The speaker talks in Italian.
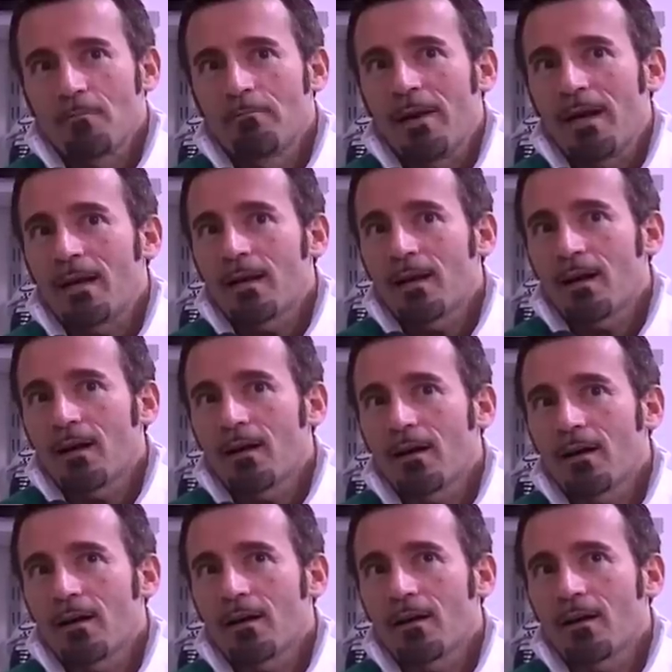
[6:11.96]

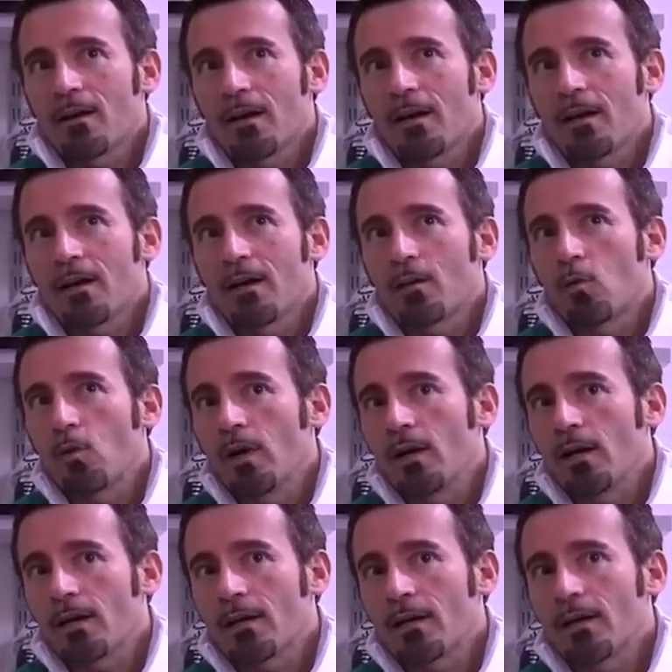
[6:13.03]
bella è, è
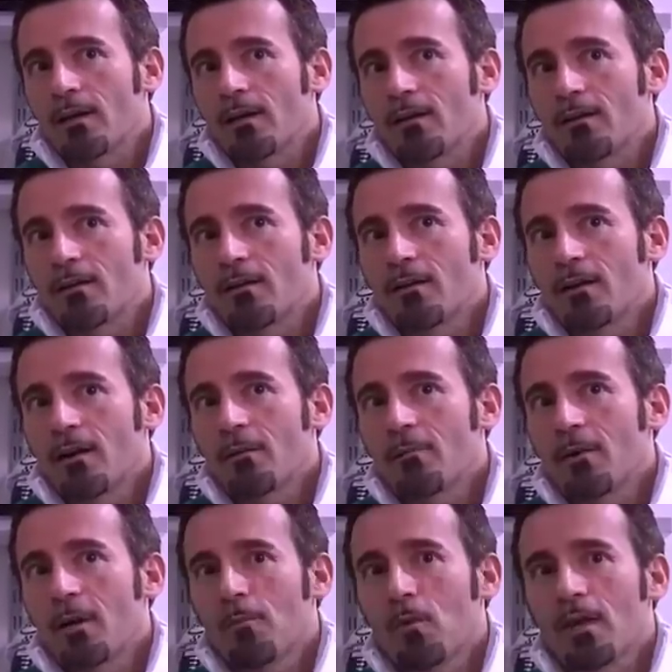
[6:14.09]
quella che
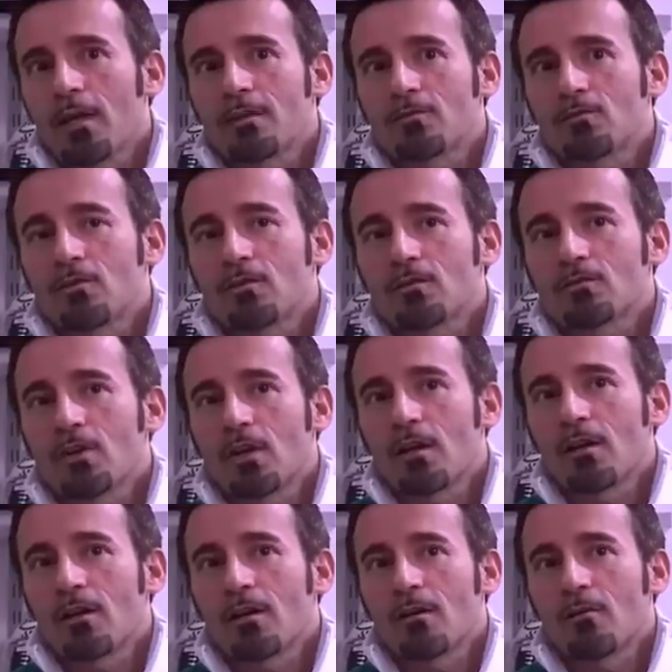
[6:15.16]
abbiamo adesso,
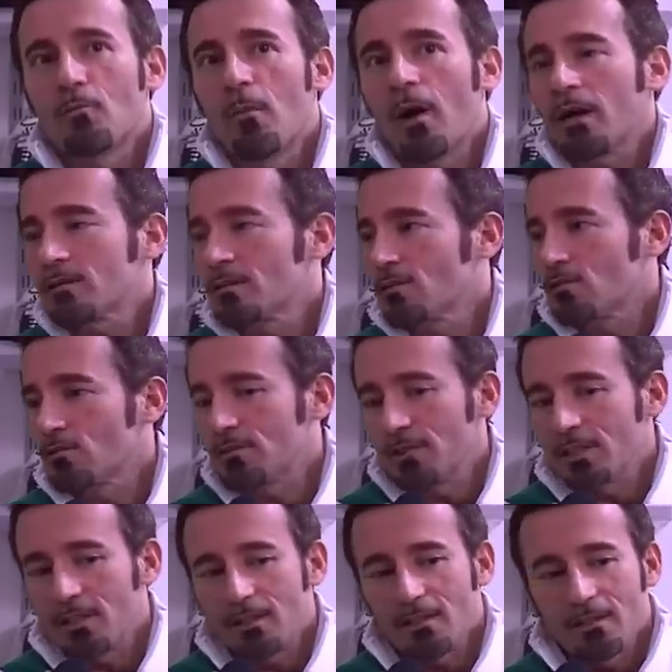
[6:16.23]
c'è un Max
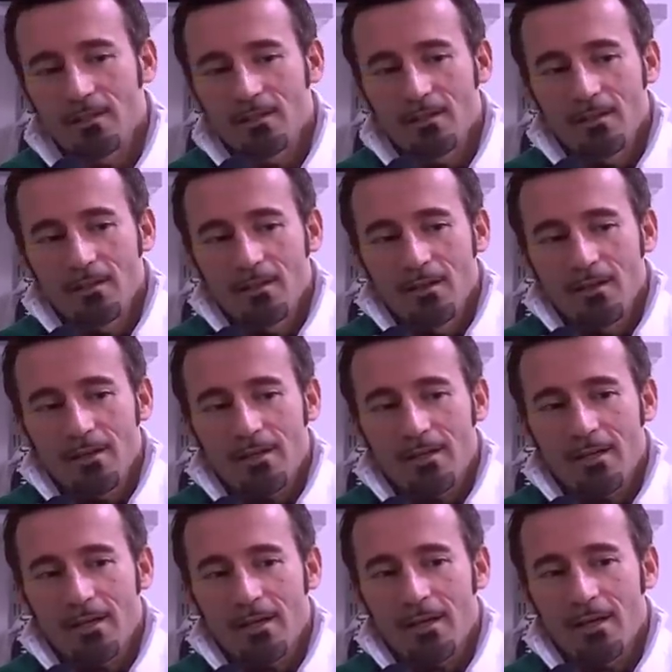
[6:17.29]
così
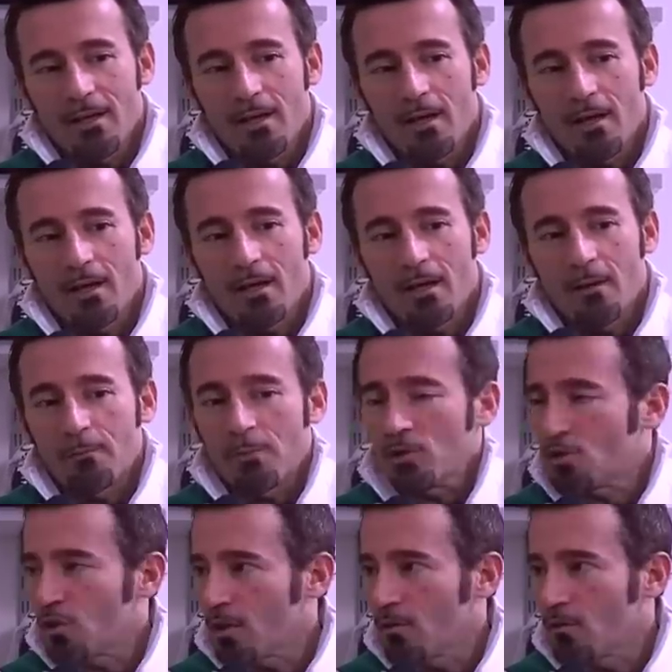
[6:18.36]
che è
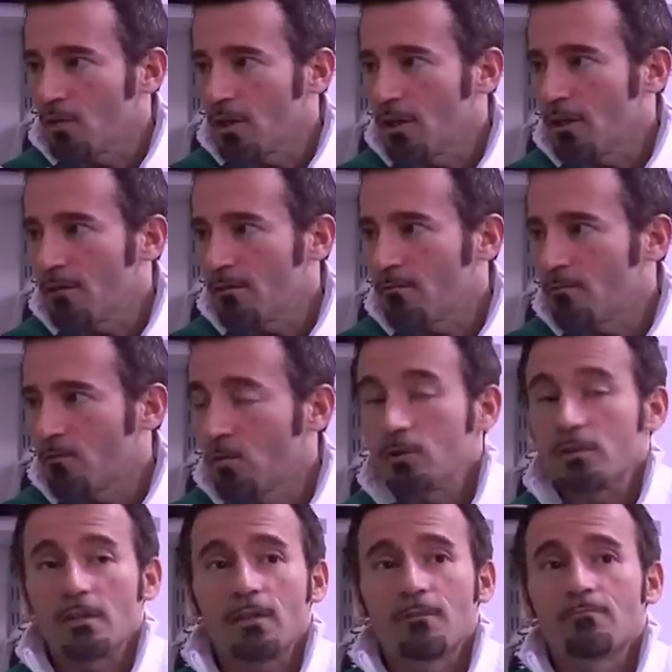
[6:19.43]
piacevole,
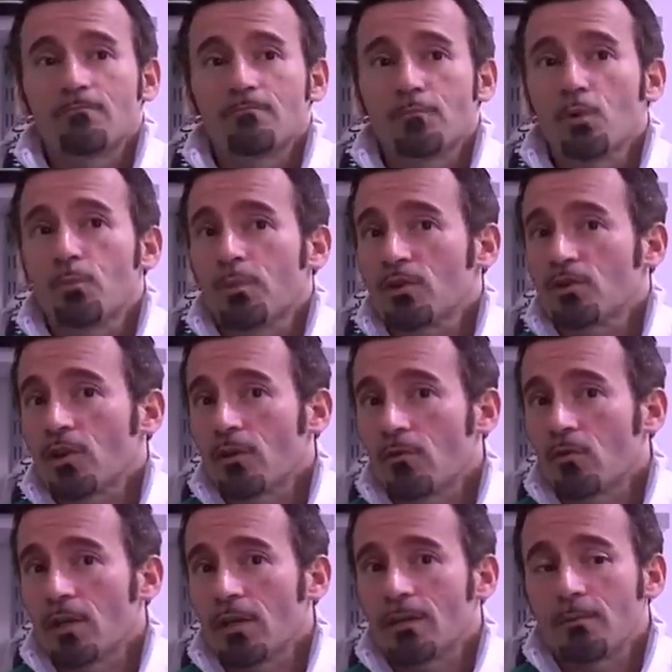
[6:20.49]
forse più
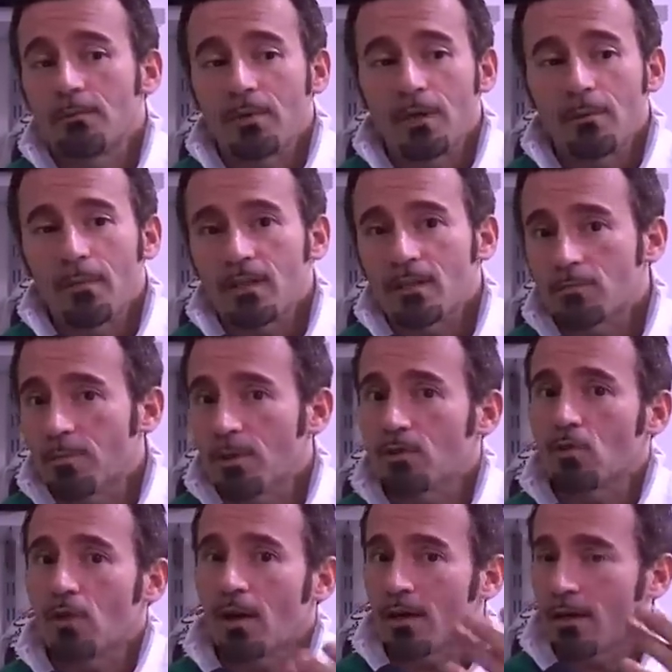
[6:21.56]
piacevole di prima
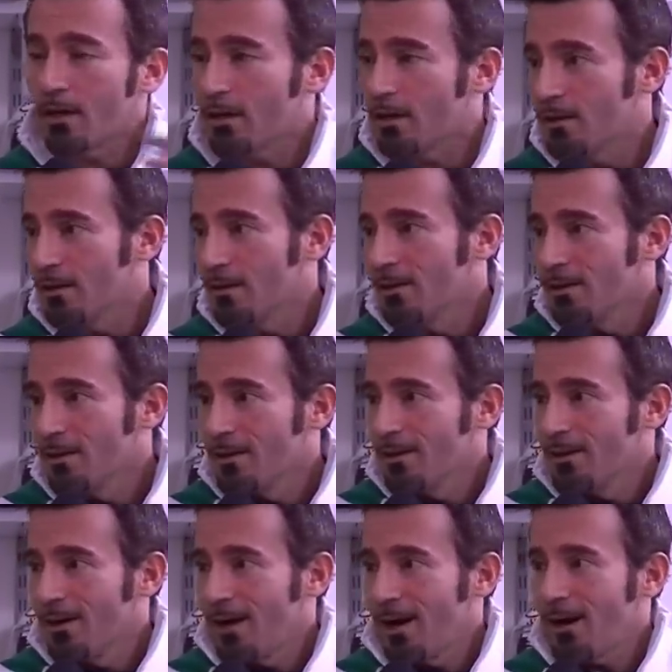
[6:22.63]
rispetto anche
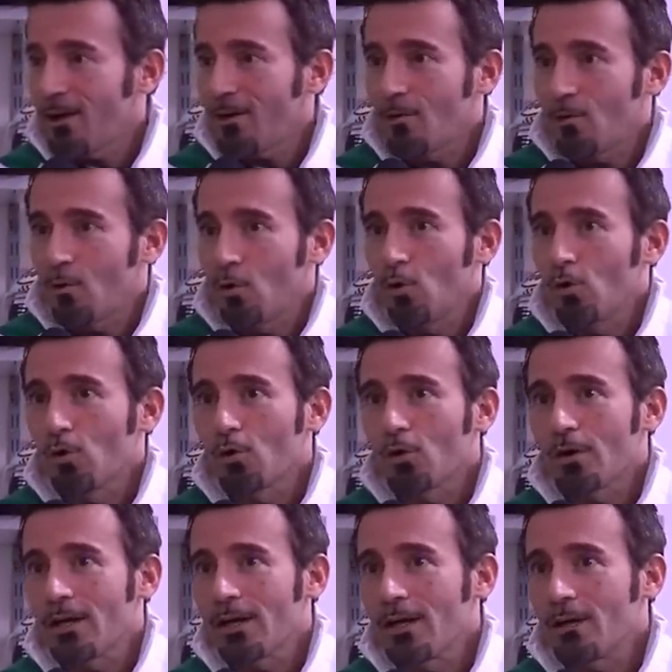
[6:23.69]
a
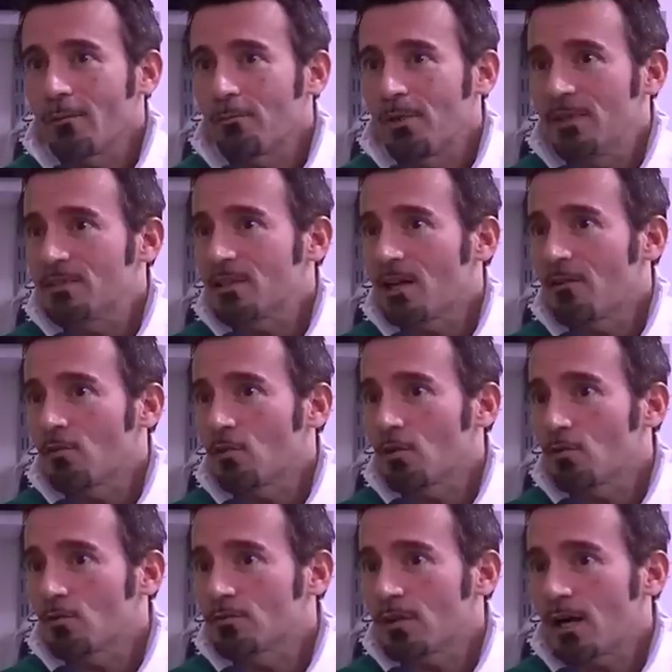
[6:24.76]
coloro che pensavano
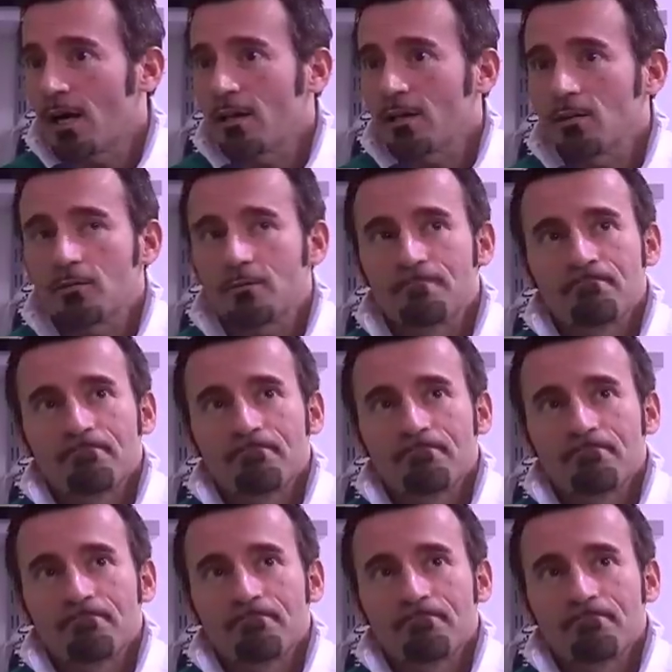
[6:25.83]
il contrario